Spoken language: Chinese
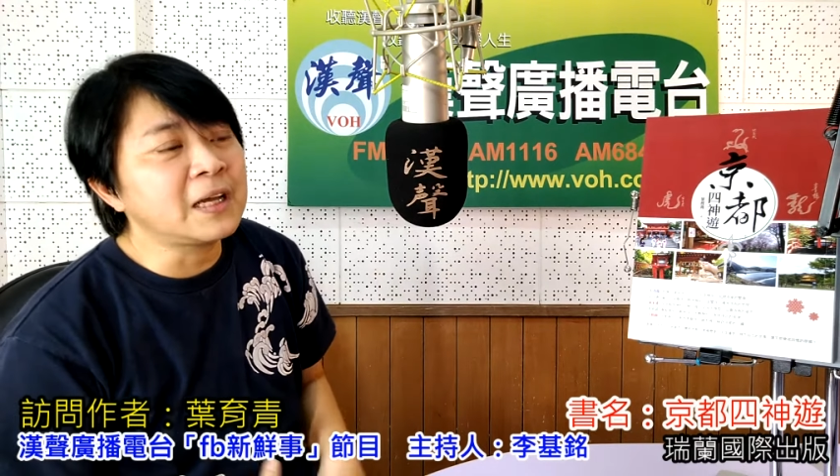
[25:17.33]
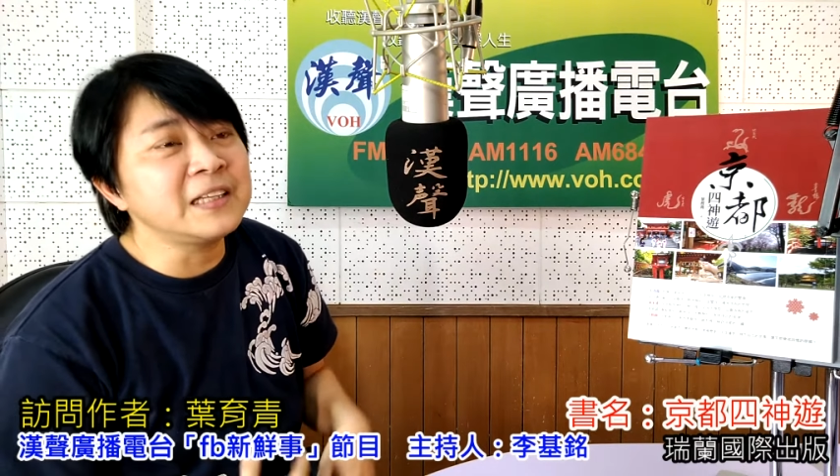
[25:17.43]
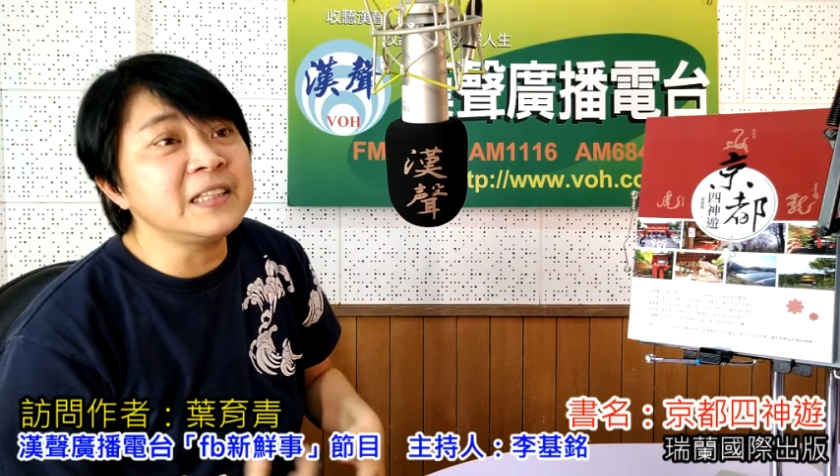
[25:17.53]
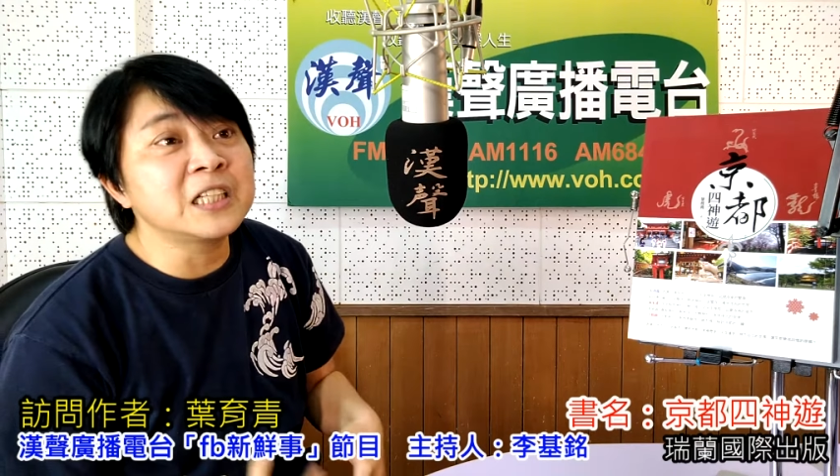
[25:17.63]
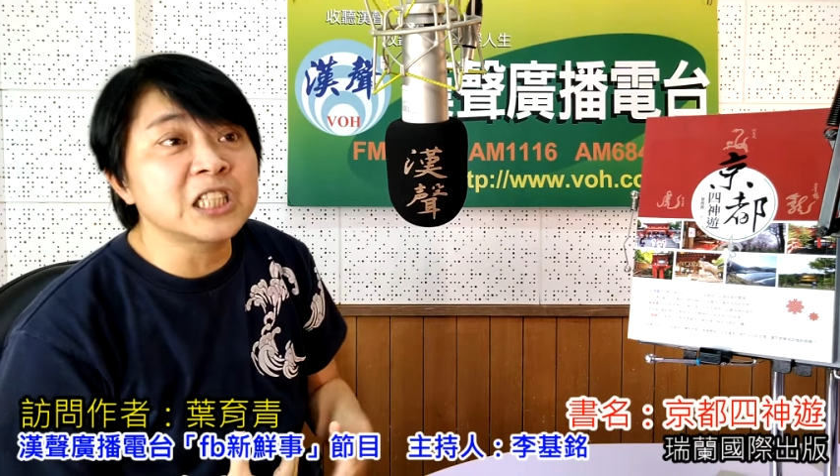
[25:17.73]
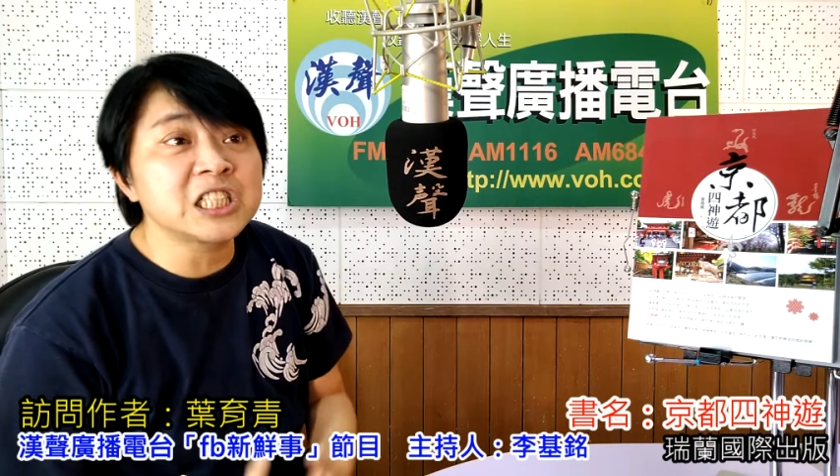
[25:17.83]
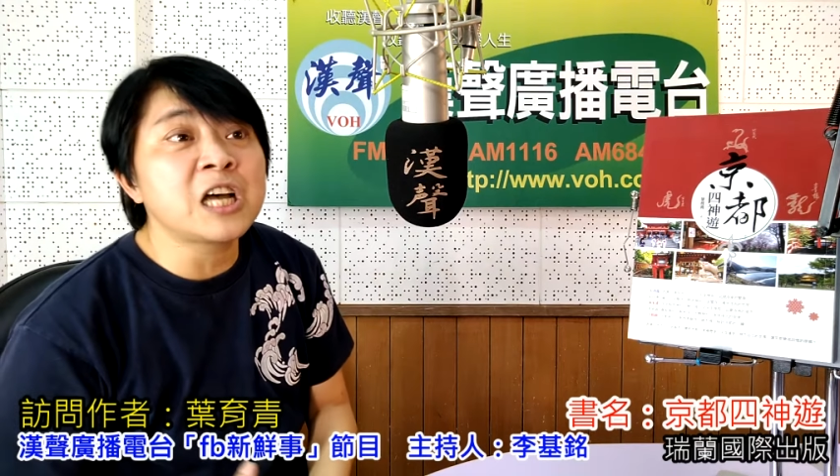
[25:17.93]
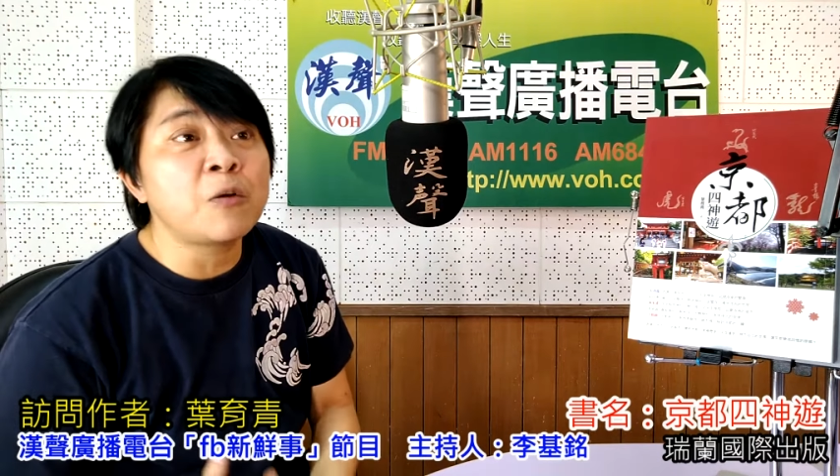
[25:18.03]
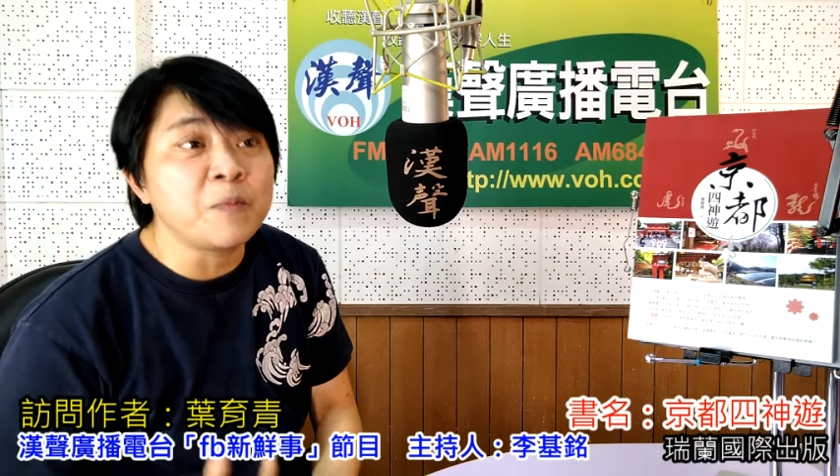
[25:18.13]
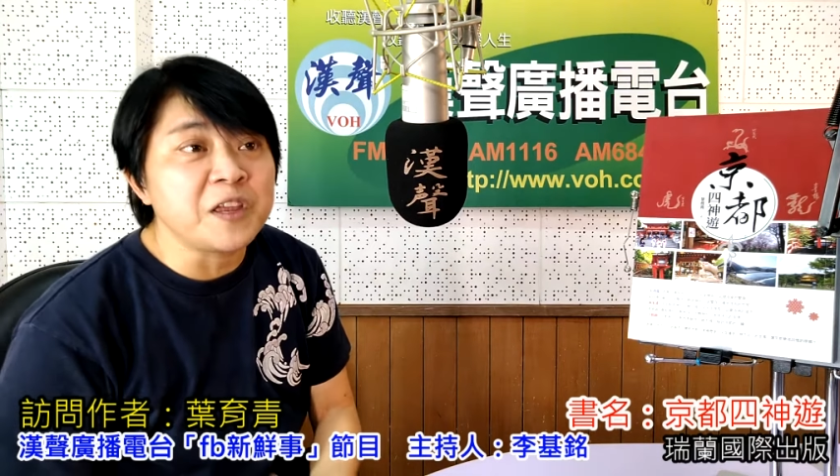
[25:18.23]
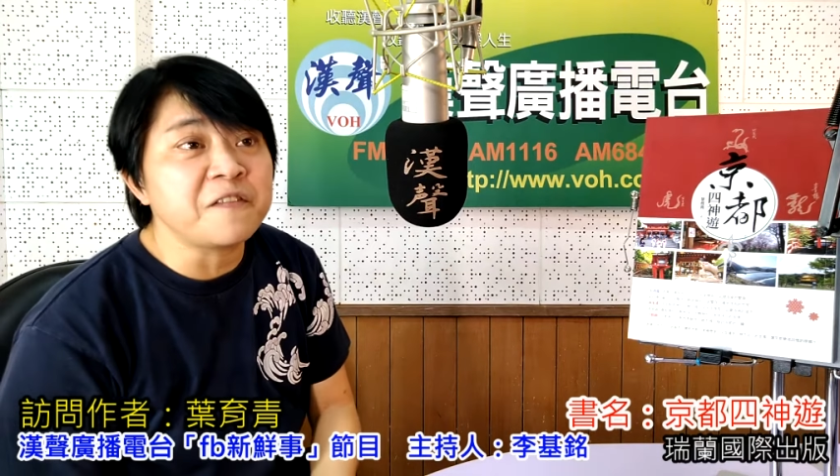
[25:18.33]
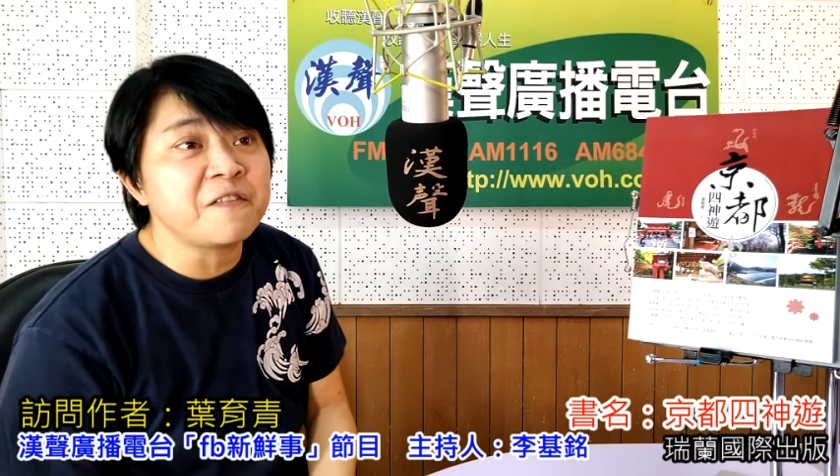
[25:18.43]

她一定要吃到米